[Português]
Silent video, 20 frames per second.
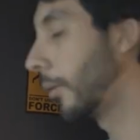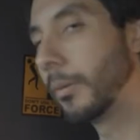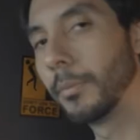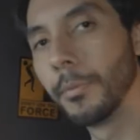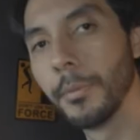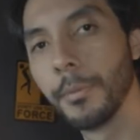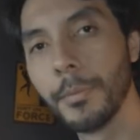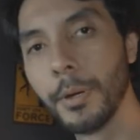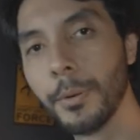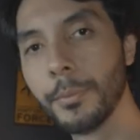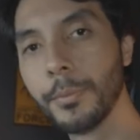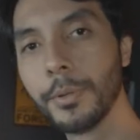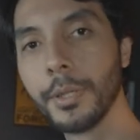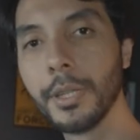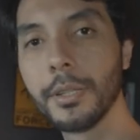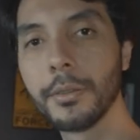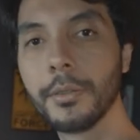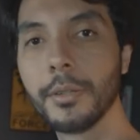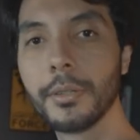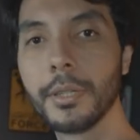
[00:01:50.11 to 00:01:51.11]
como meu
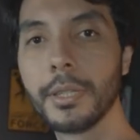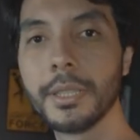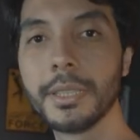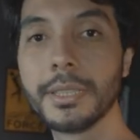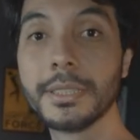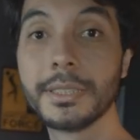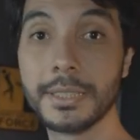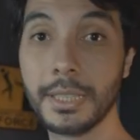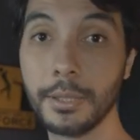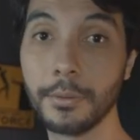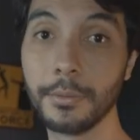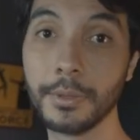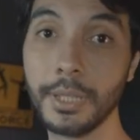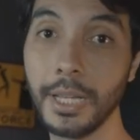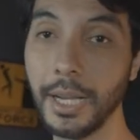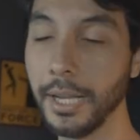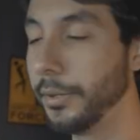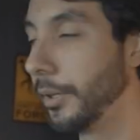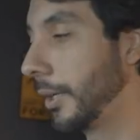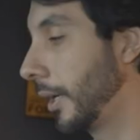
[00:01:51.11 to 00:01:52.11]
monitor
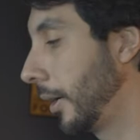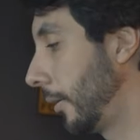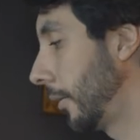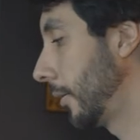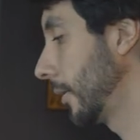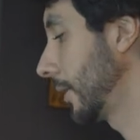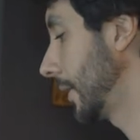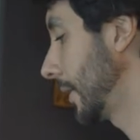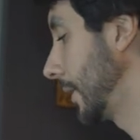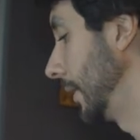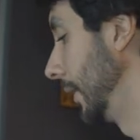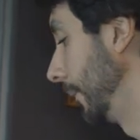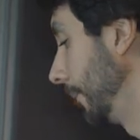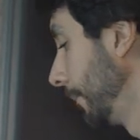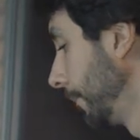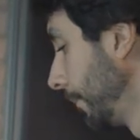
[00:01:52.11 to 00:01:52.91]
secundário, que é o AOC.